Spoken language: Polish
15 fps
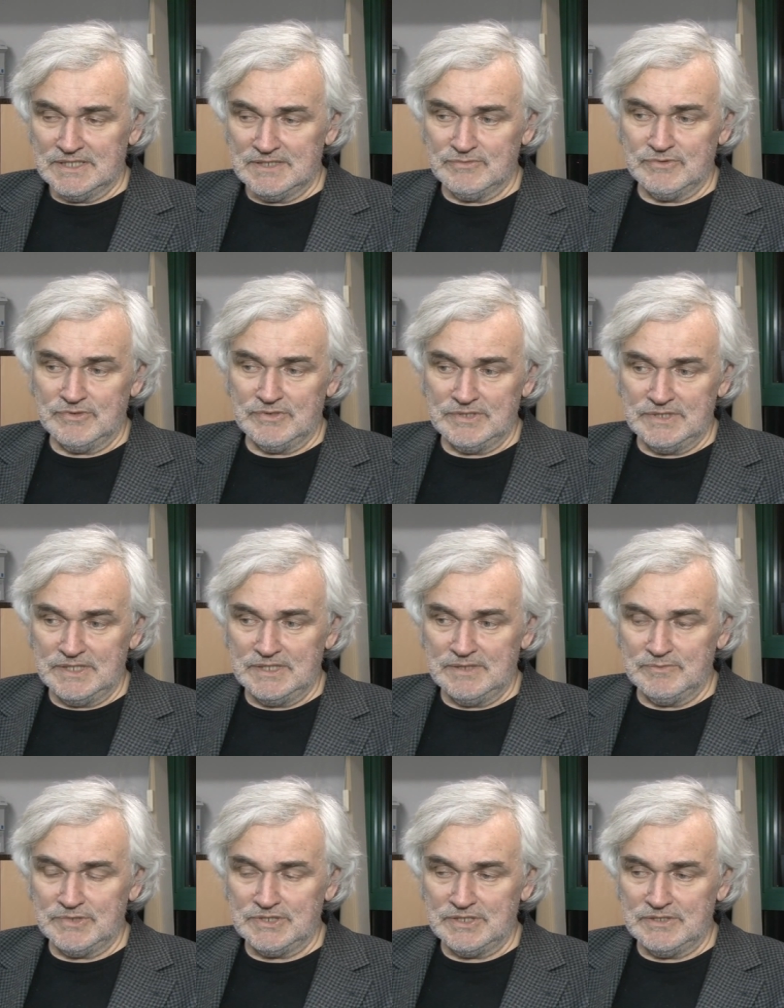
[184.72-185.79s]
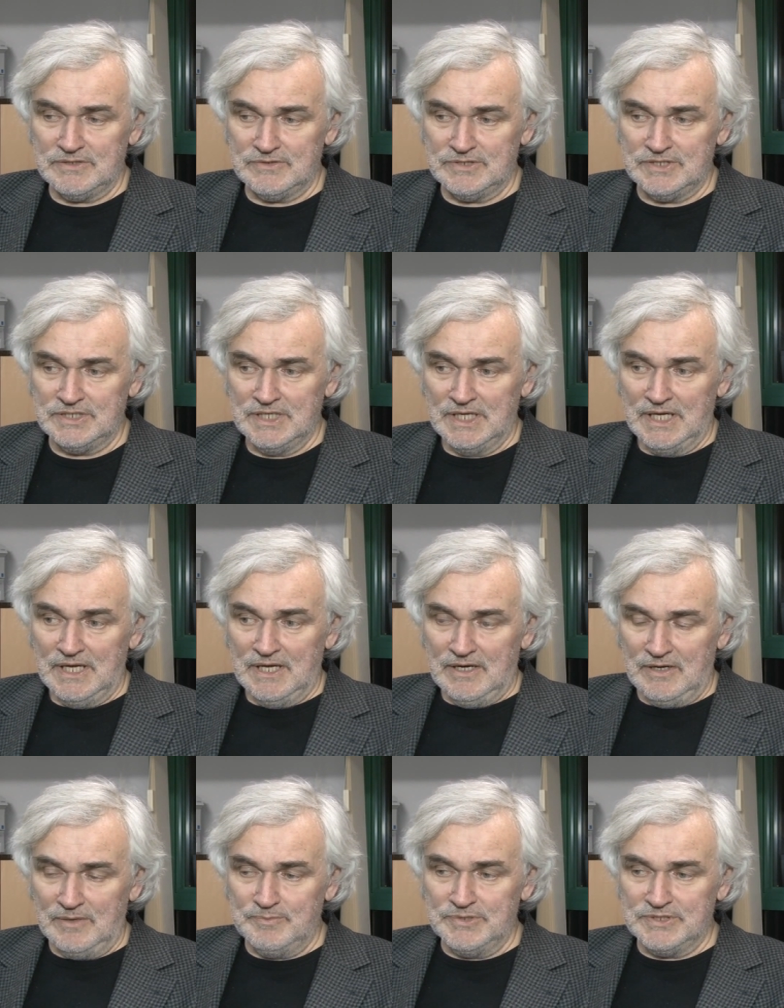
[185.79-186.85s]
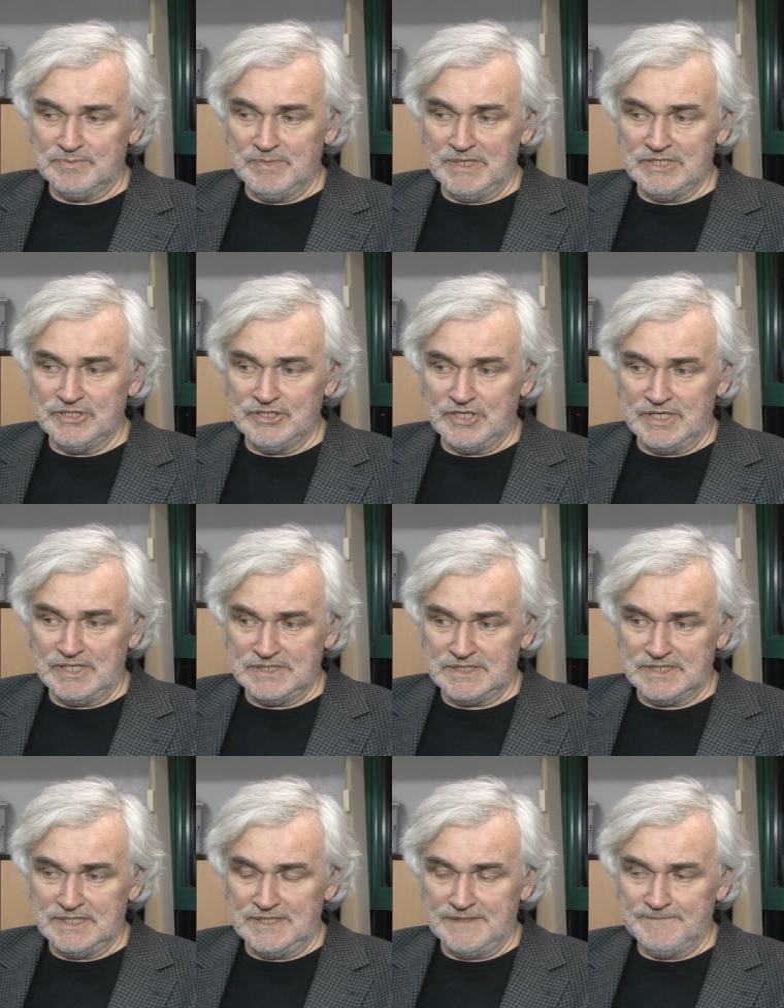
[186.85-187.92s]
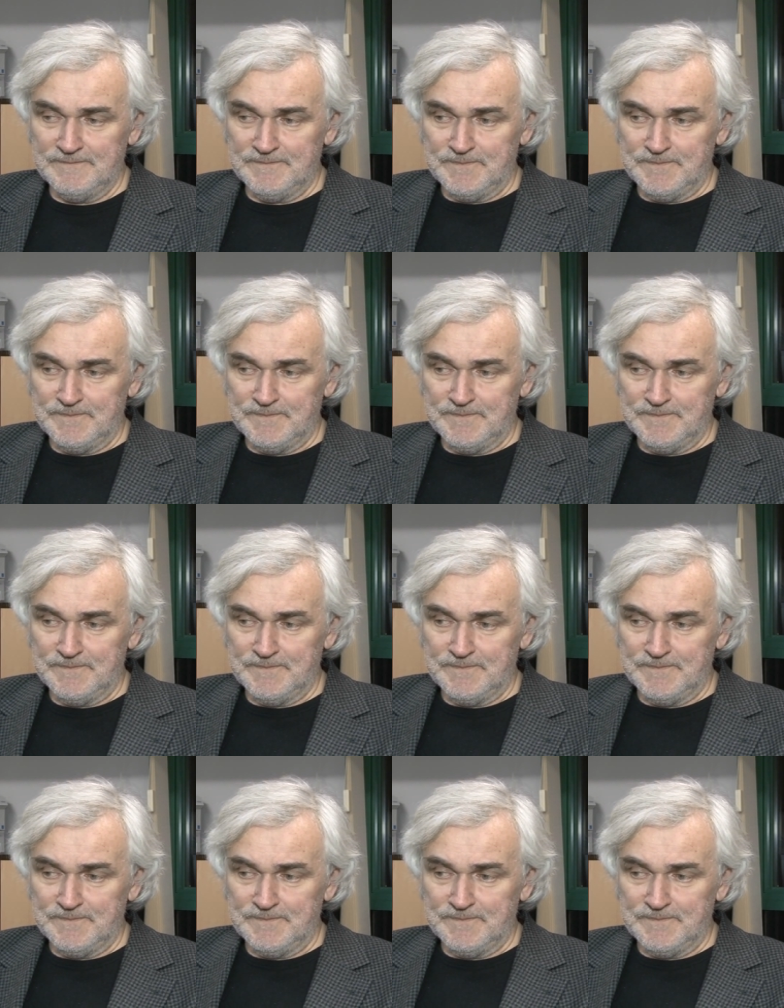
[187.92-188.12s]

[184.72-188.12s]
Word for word: z autorytetem, jeżeli chodzi o pisma literackie